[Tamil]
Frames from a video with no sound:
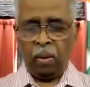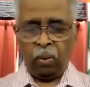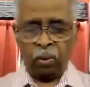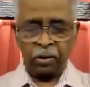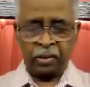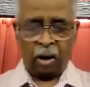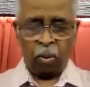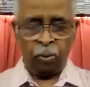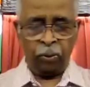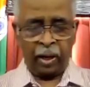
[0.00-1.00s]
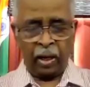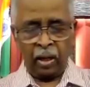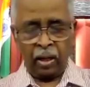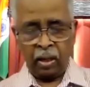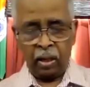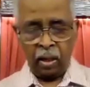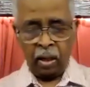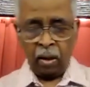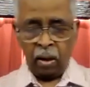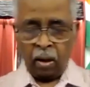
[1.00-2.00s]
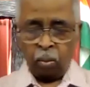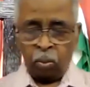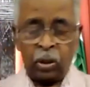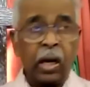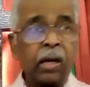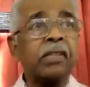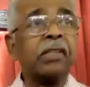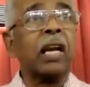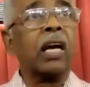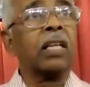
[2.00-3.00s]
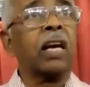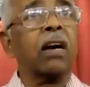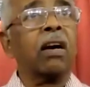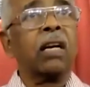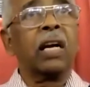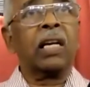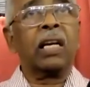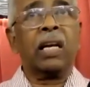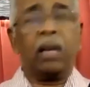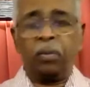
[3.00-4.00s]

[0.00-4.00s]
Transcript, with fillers: ஒன்று சாமுவேல் முதல் சில அதிகாரங்களிலே